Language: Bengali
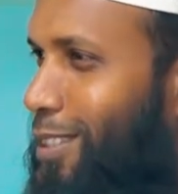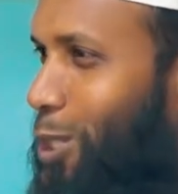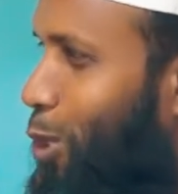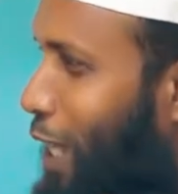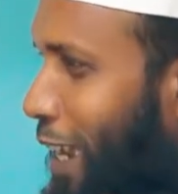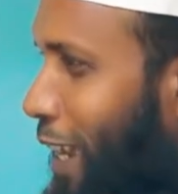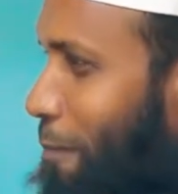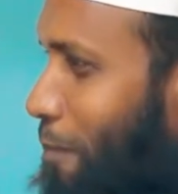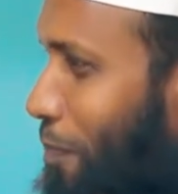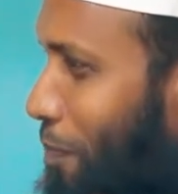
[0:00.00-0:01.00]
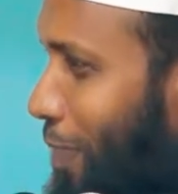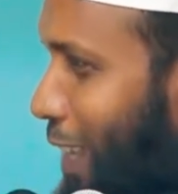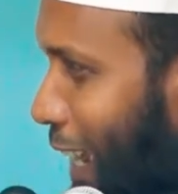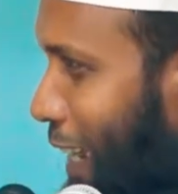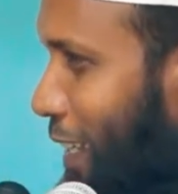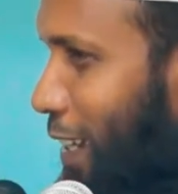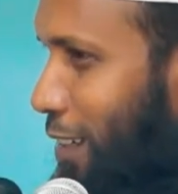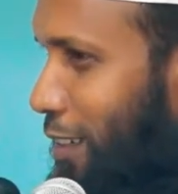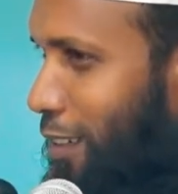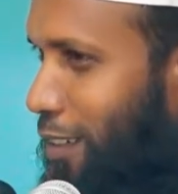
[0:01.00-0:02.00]
শুধু তাই না এই দিন
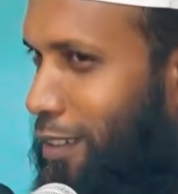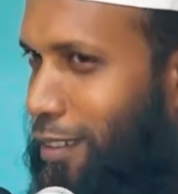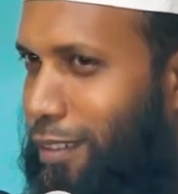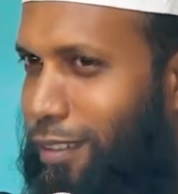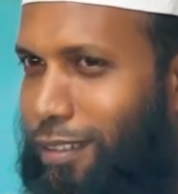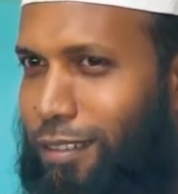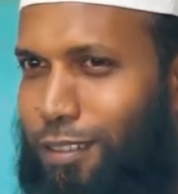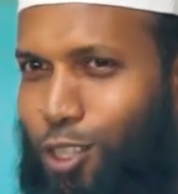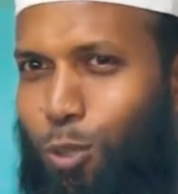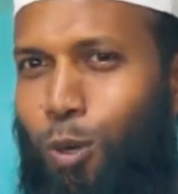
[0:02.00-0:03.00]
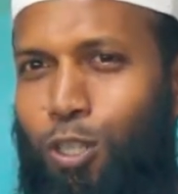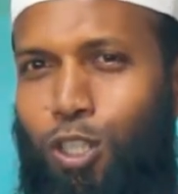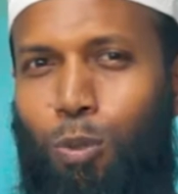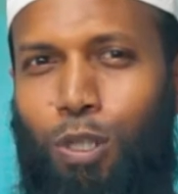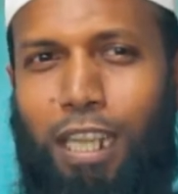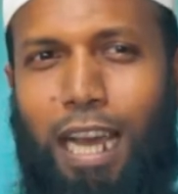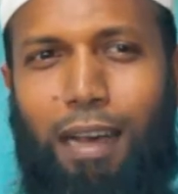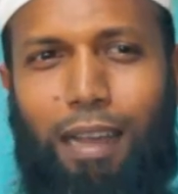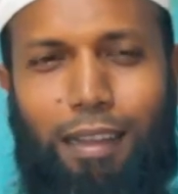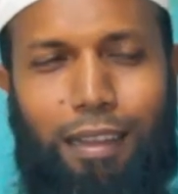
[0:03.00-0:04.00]
যুবক যুবতীরা
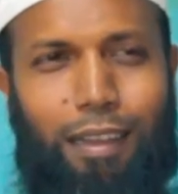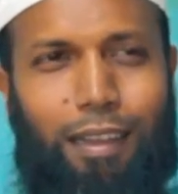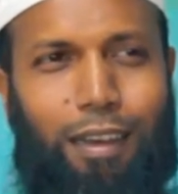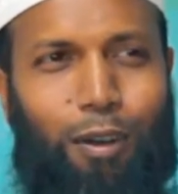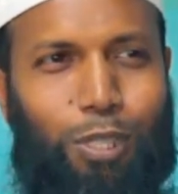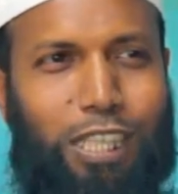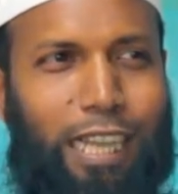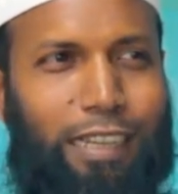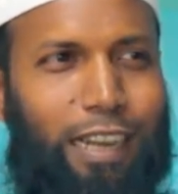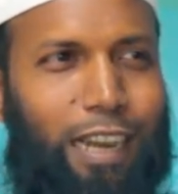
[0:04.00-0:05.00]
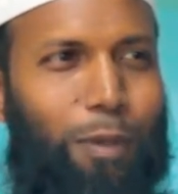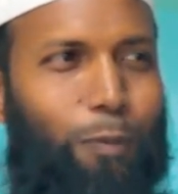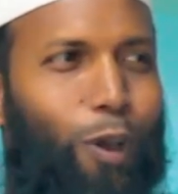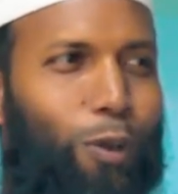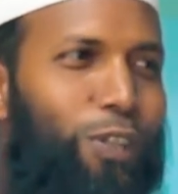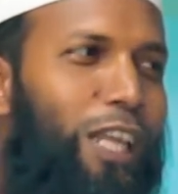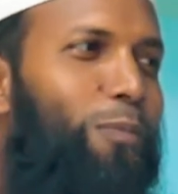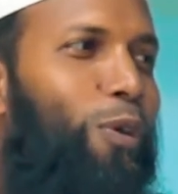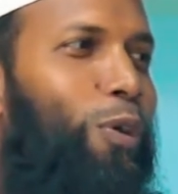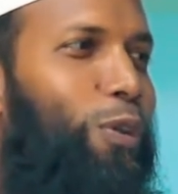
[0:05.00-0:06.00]
হোসাইনের নামে বরকতের
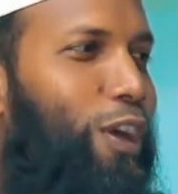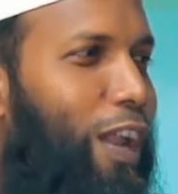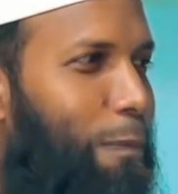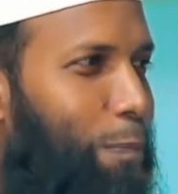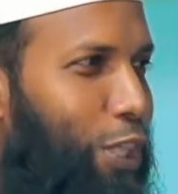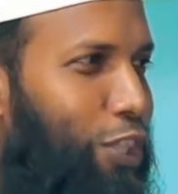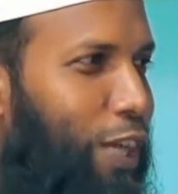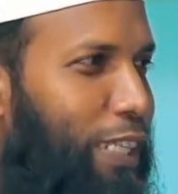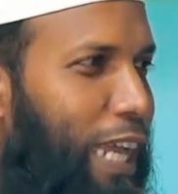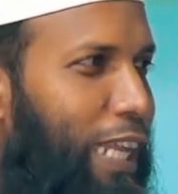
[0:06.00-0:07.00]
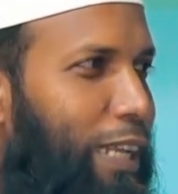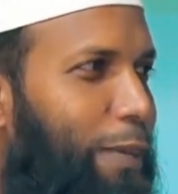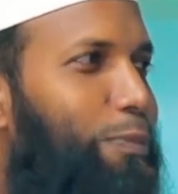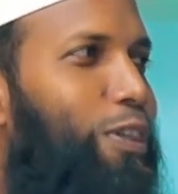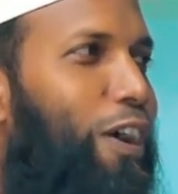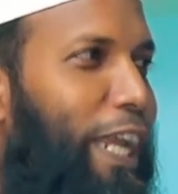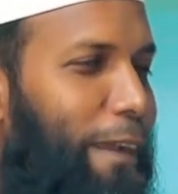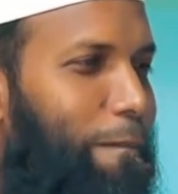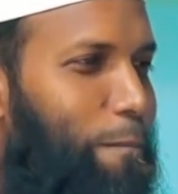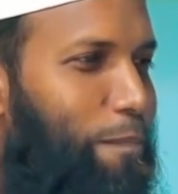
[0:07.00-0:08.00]
মোরগ ধরার প্রতিযোগিতায় লিপ্ত হয়
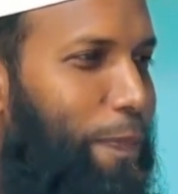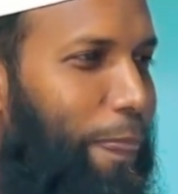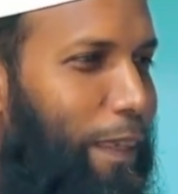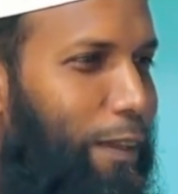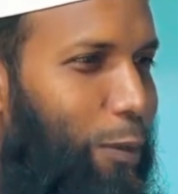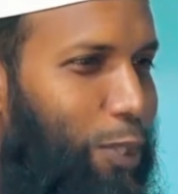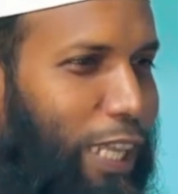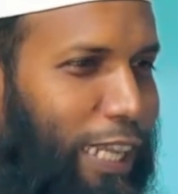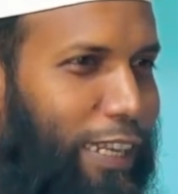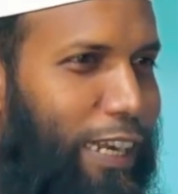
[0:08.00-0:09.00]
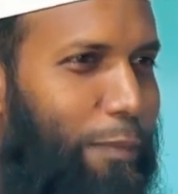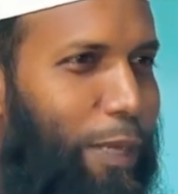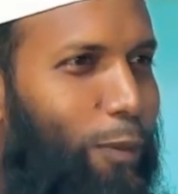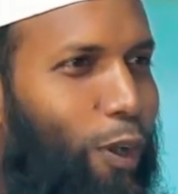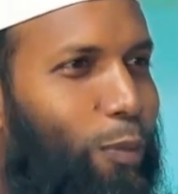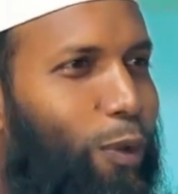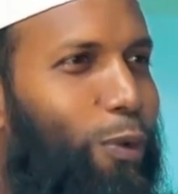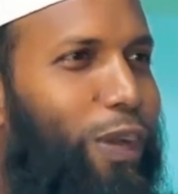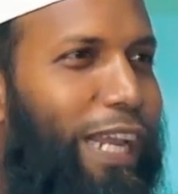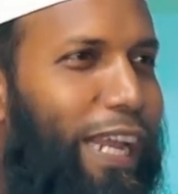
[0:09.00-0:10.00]
হোসাইনের নামে বড়
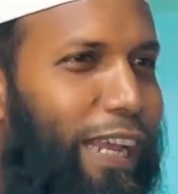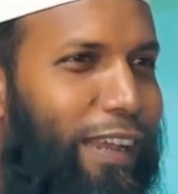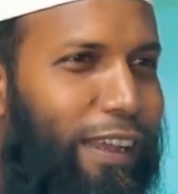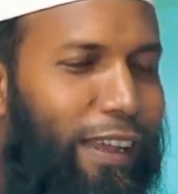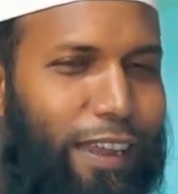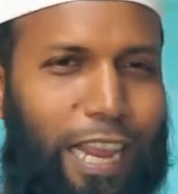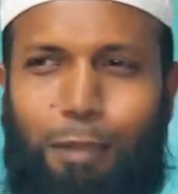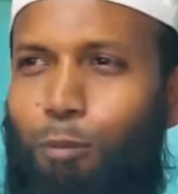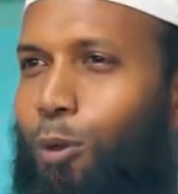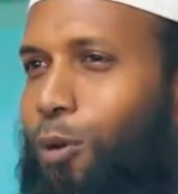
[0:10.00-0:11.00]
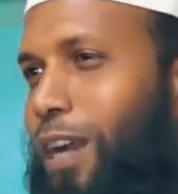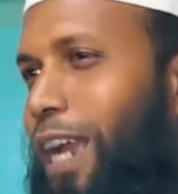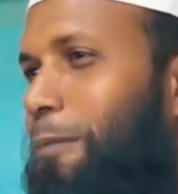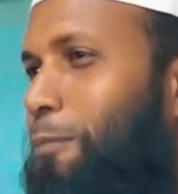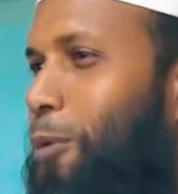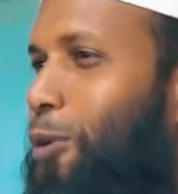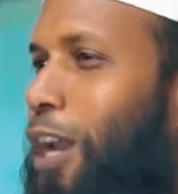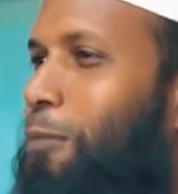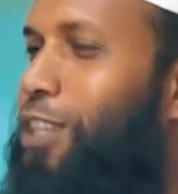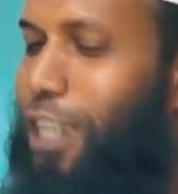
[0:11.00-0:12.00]
মুরুখ কিনে এই মুরুখকে
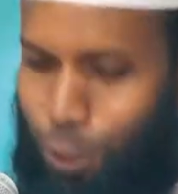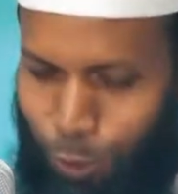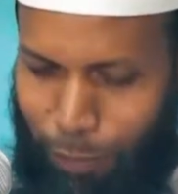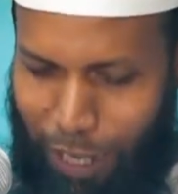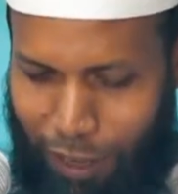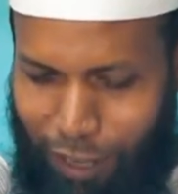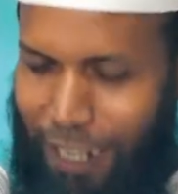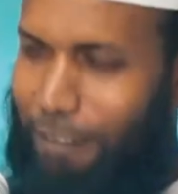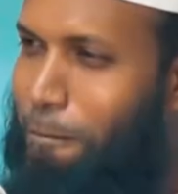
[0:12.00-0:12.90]
পুকুরের মধ্যে ছুঁড়ে মারা হয়